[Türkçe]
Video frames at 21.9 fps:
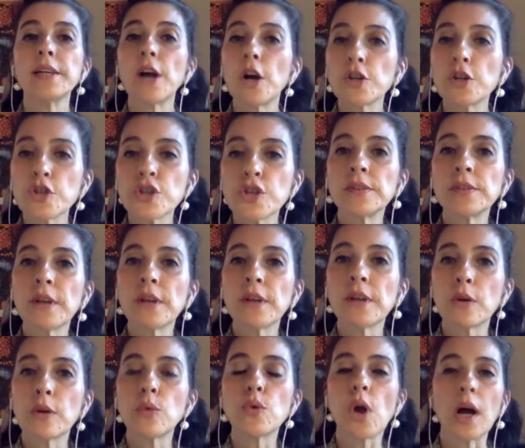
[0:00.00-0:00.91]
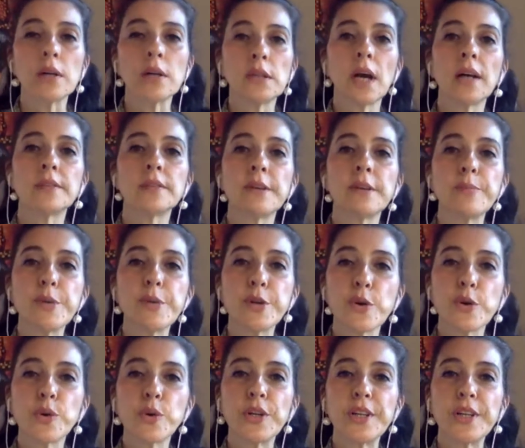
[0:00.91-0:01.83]
Yağışa da kuraklığa
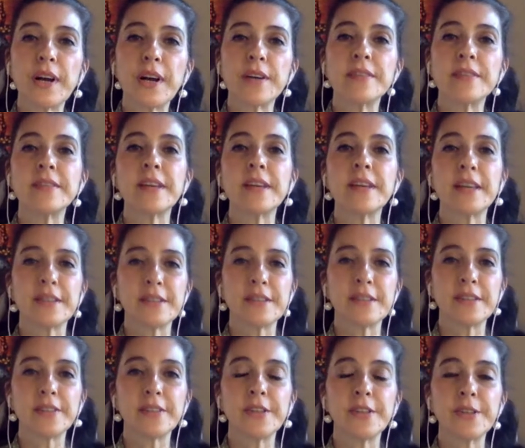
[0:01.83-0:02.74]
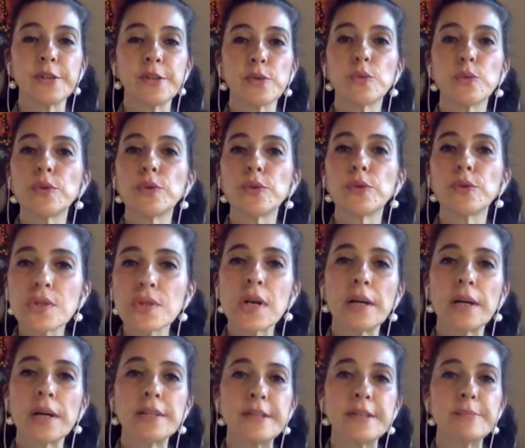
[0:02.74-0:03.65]
da bir o kadar dayanıklı. Günde
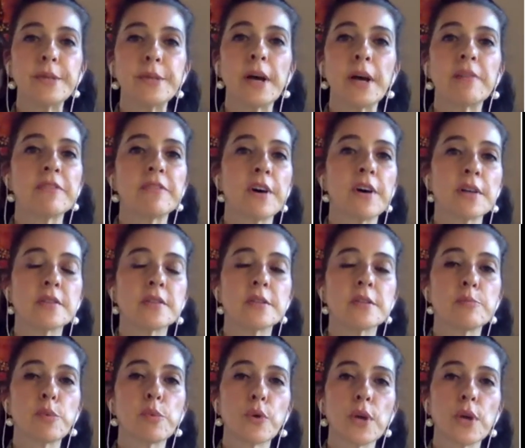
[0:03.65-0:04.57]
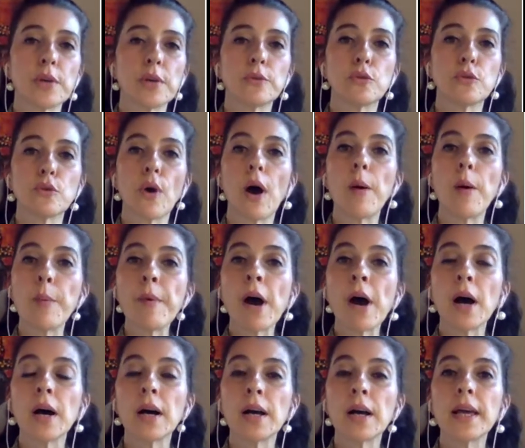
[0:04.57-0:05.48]
9 santimden fazla boy atıyor
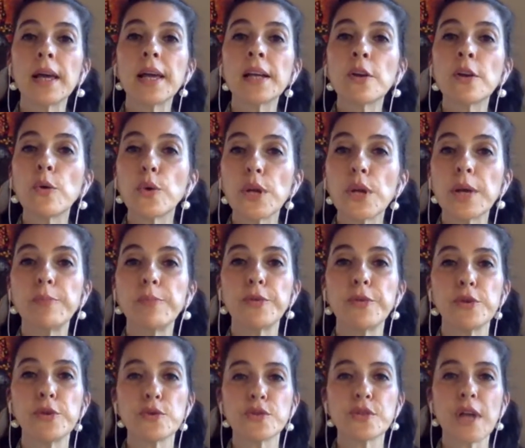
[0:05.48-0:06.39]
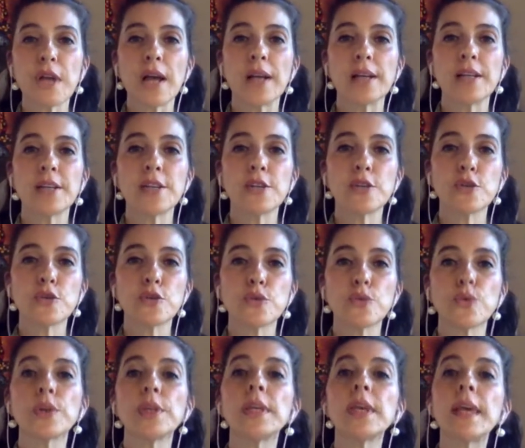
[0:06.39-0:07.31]
ama en önemli özelliği
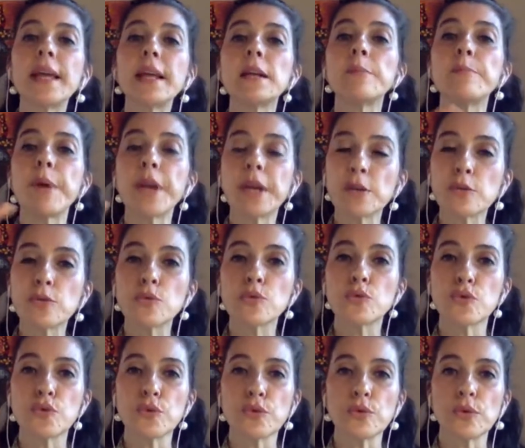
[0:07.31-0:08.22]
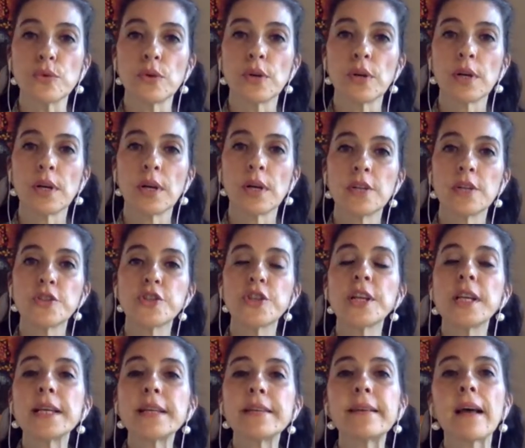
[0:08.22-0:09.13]
şu. Gerilme gücü
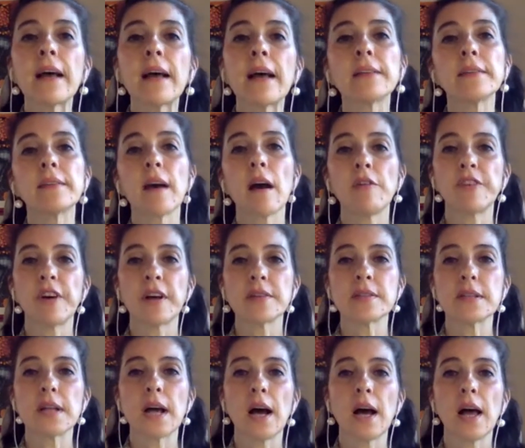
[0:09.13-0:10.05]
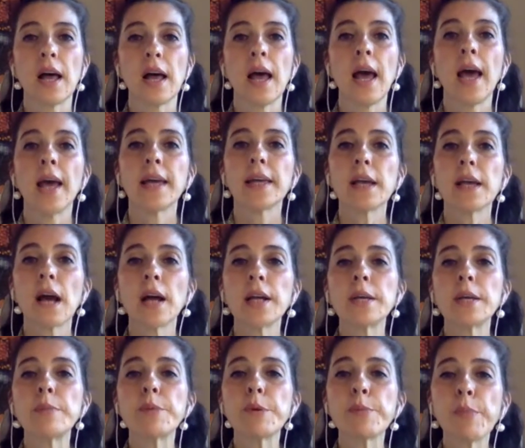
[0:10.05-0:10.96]
çelikten daha fazla.
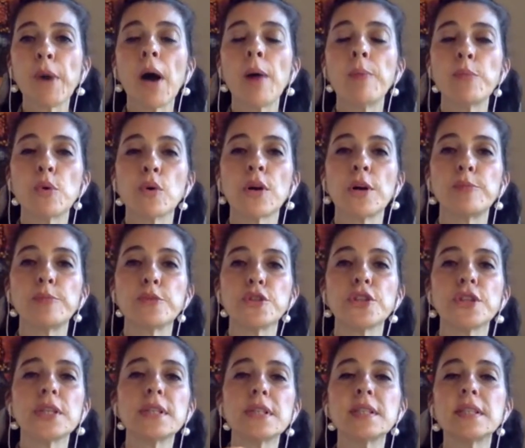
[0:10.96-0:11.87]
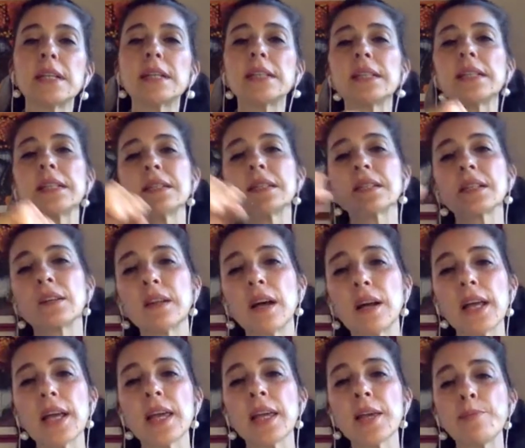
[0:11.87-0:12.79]
Yani bir bambu kamışını istediğiniz
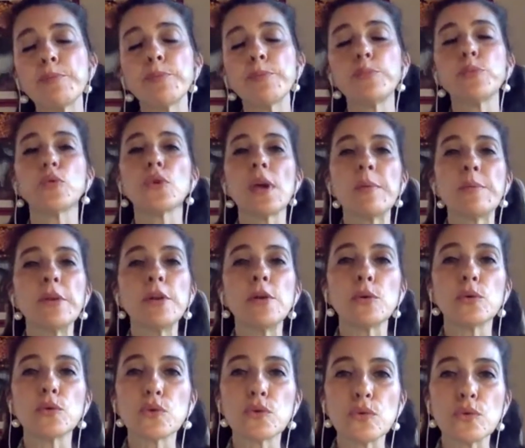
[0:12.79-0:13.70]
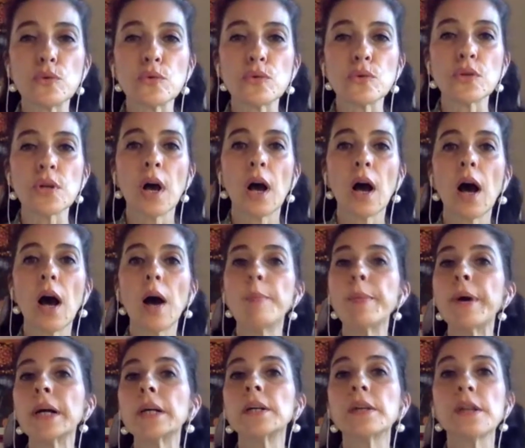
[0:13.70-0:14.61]
kadar eğip bükebiliyorsunuz
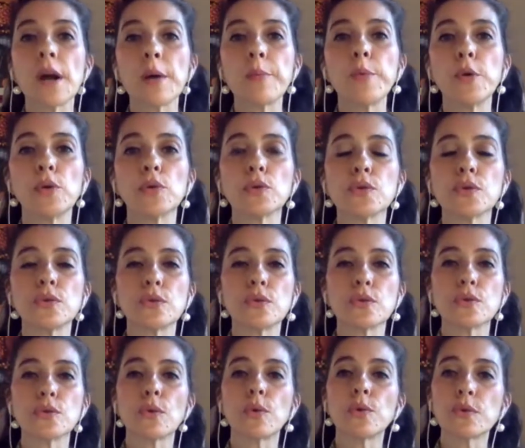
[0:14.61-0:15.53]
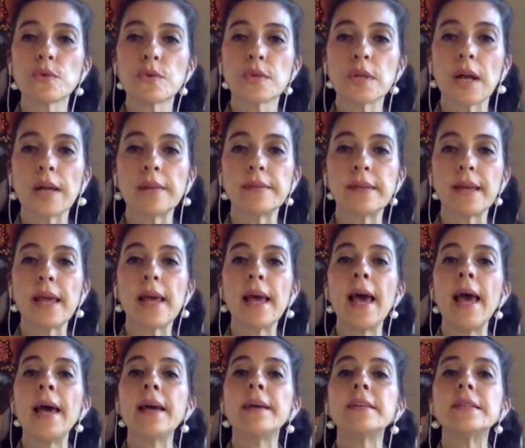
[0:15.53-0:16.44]
ama kıramıyorsunuz. O yüzden de
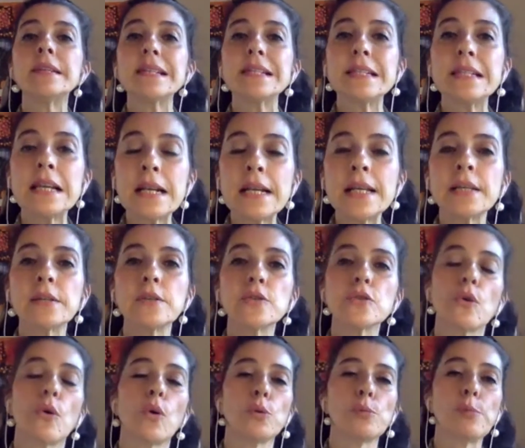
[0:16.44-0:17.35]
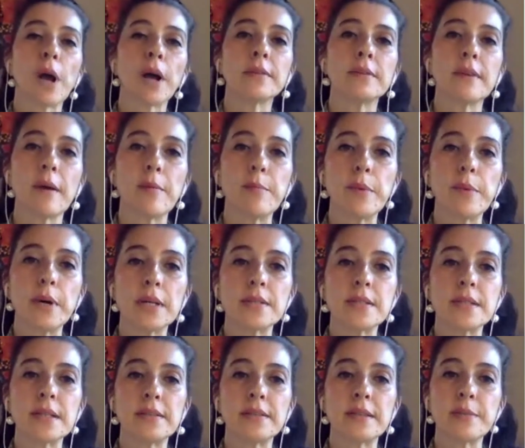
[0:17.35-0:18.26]
resilient olmaktan
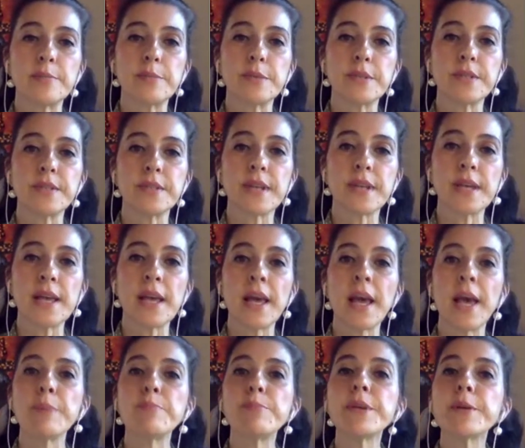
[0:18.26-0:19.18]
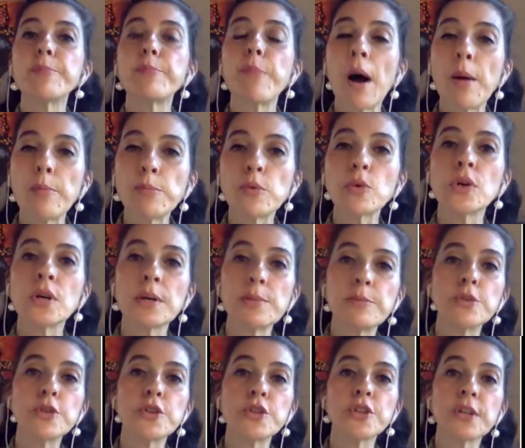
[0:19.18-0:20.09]
bahsettiğimizde bir bambu
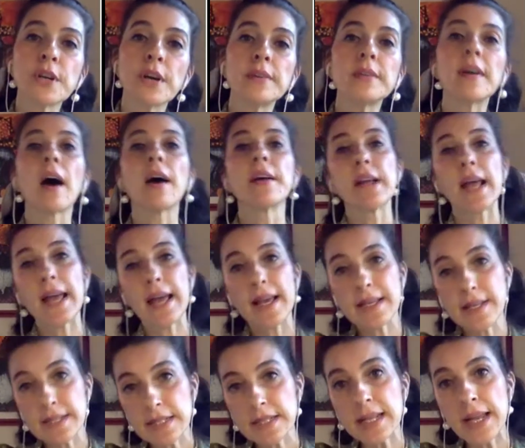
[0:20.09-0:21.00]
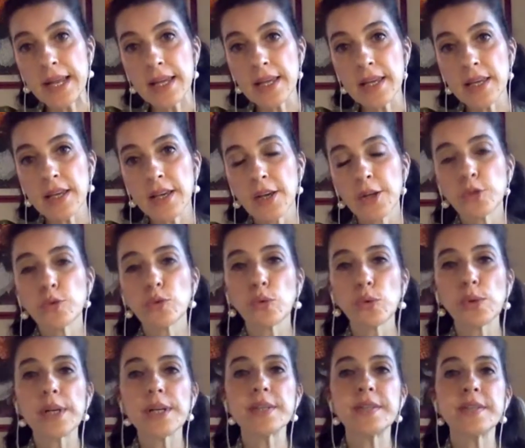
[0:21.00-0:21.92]
kamışı kadar esnek
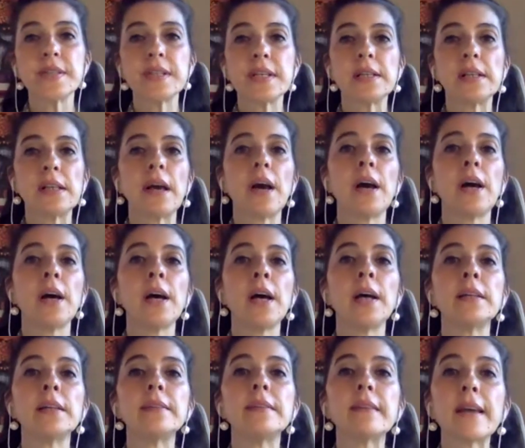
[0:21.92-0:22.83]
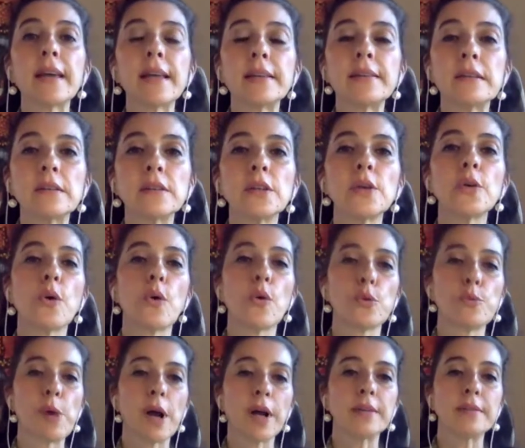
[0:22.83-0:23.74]
dolayısıyla dayanıklı
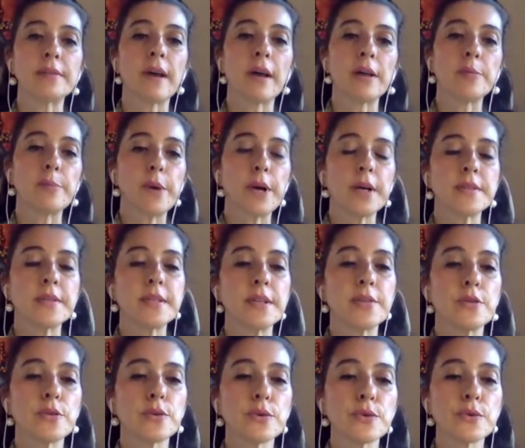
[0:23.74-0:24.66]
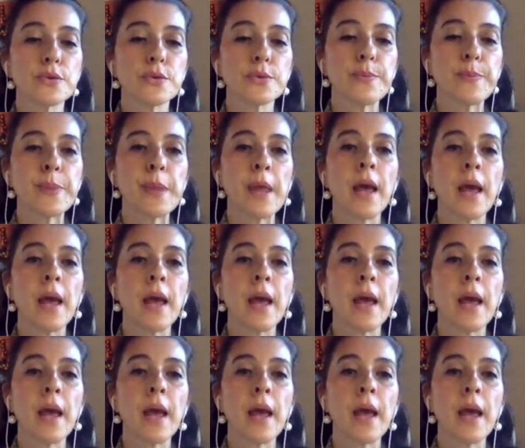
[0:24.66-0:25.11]
olmaktan bahsediyoruz.